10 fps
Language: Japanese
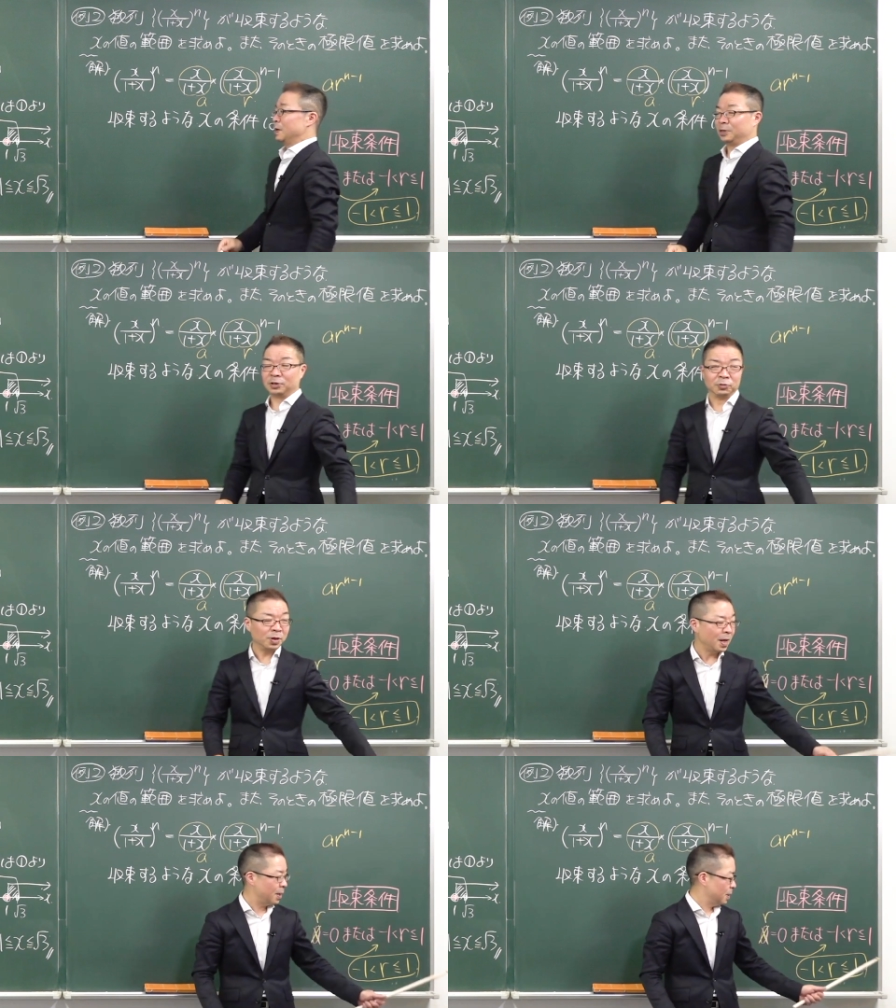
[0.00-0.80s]
言った通
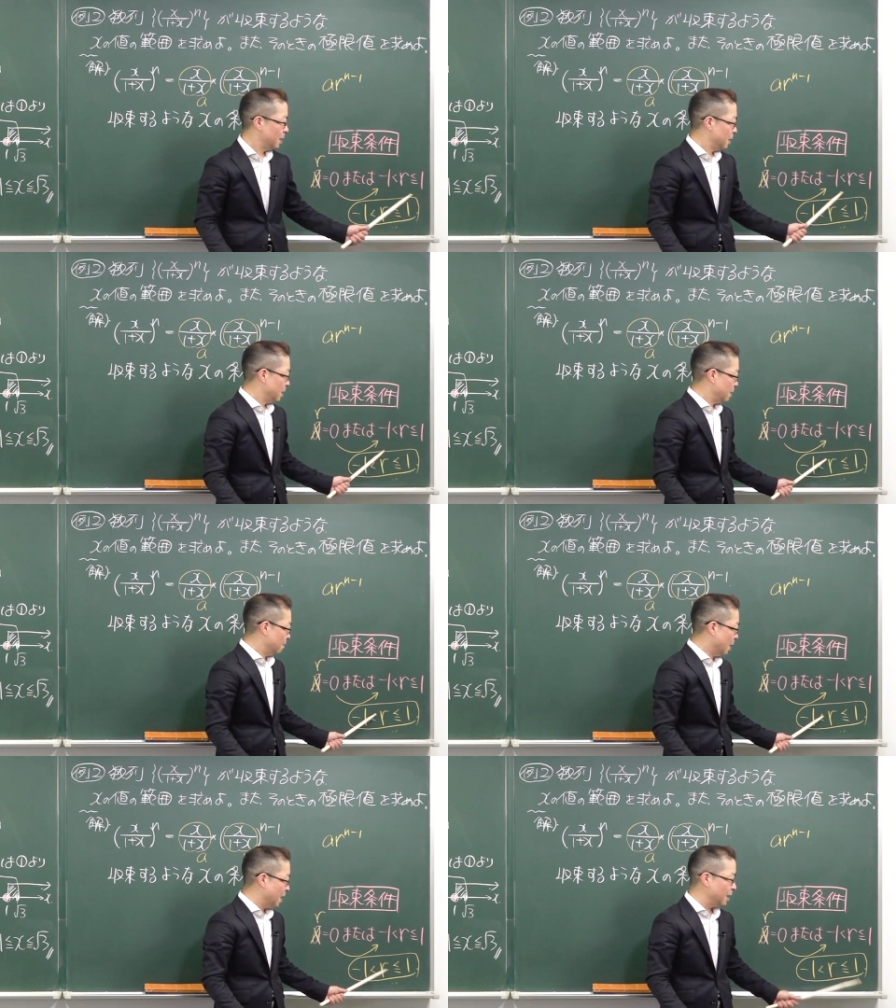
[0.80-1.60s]
り、
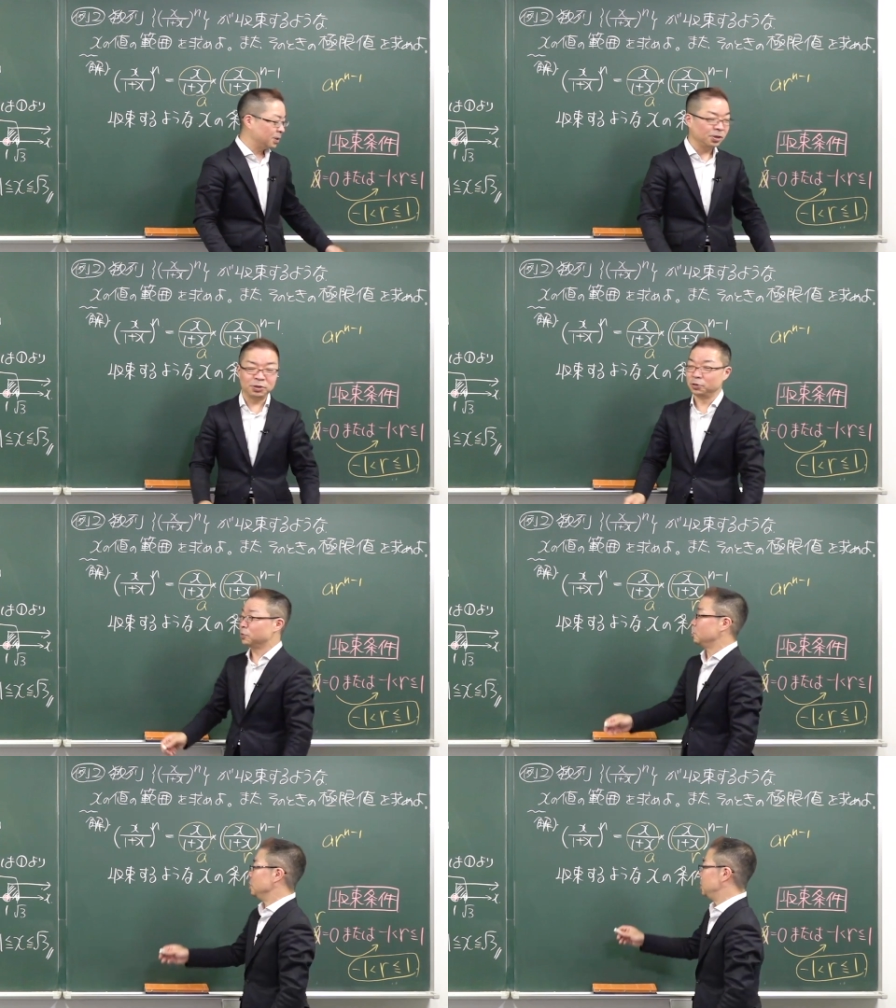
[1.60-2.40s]
マイナスいちより
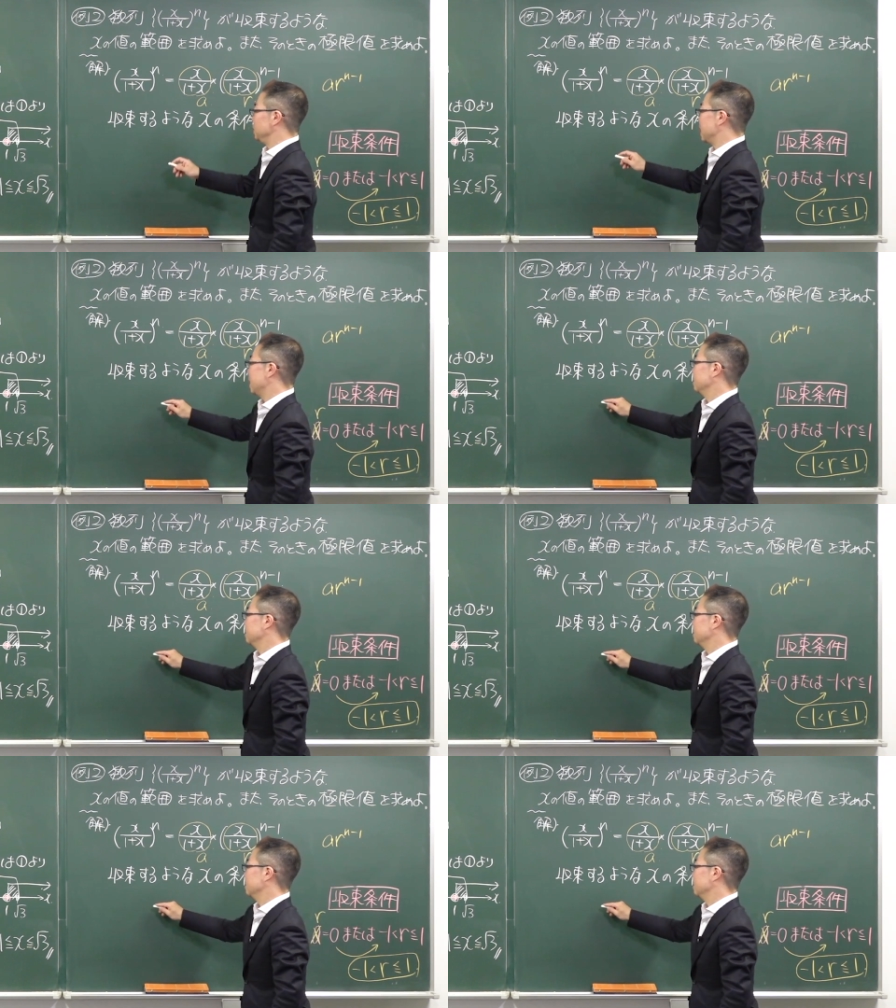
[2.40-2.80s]
多くいち以下。